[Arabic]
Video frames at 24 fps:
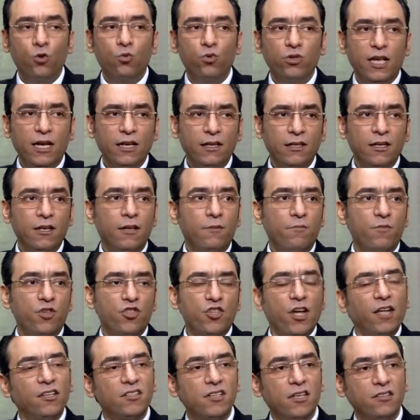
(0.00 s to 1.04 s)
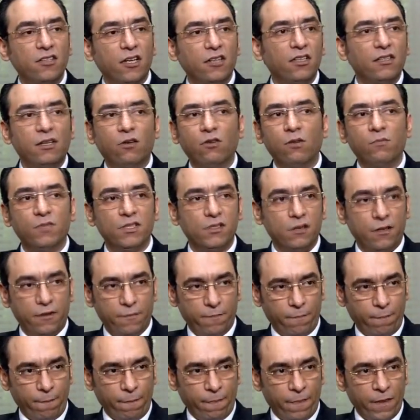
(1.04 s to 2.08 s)
وده مش تحت سيطره الدوله
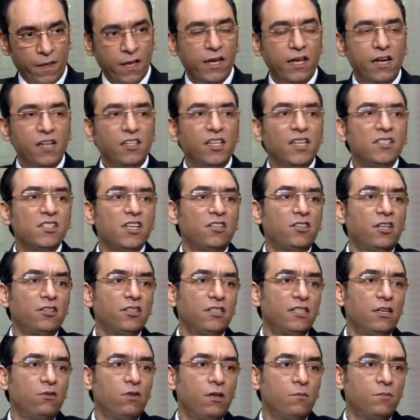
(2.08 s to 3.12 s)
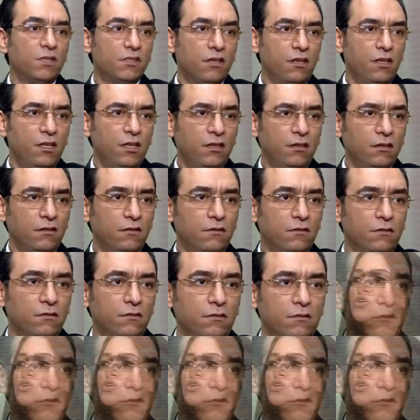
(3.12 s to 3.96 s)
المصريه اللي تحت, تحت سيطره الدوله المصريه تحت